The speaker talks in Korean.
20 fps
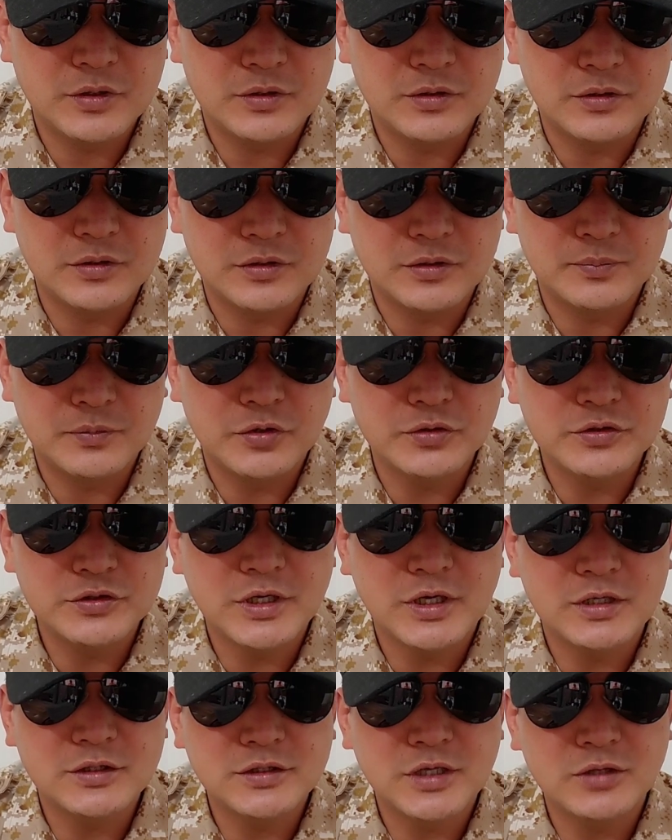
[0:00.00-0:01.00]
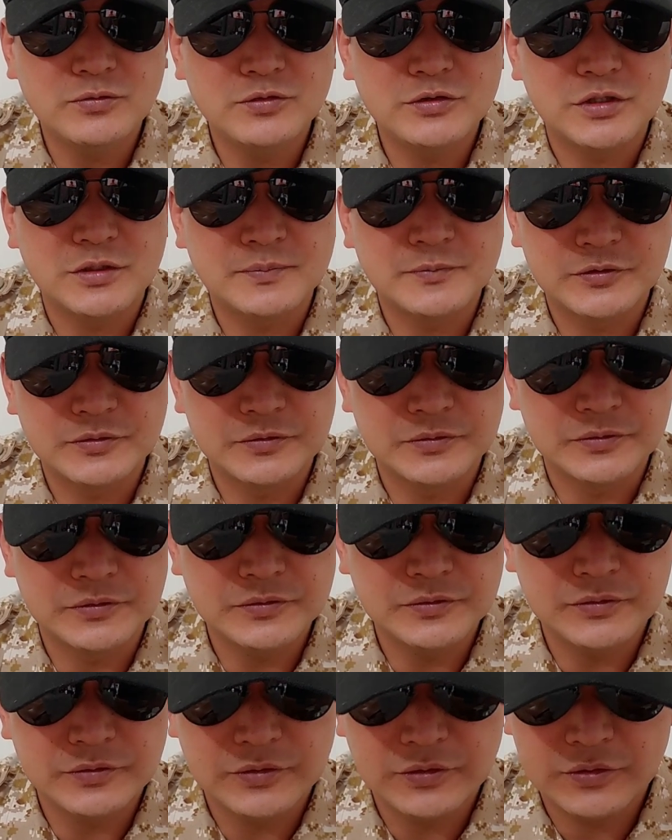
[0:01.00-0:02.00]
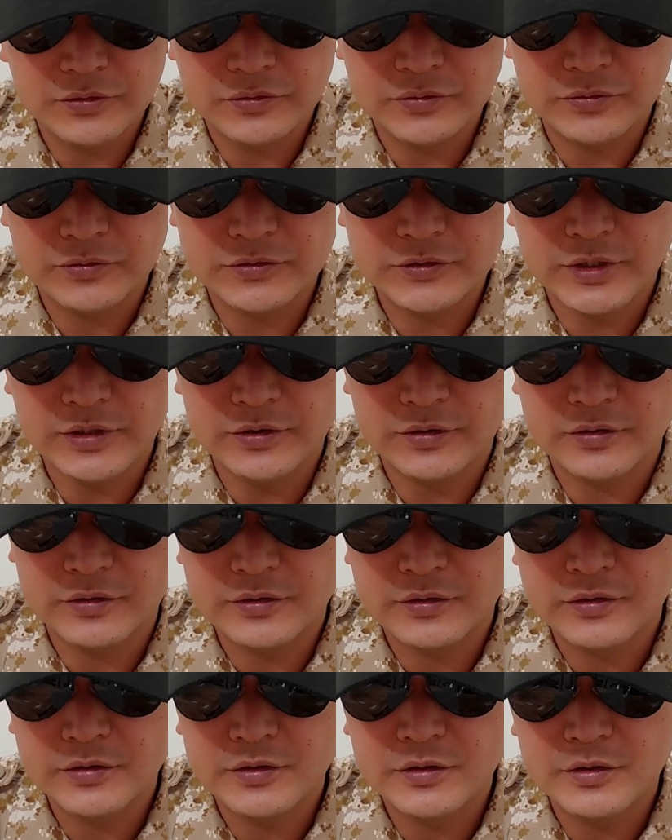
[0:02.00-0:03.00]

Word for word: 어, 표창 사문 점수 그리고 체력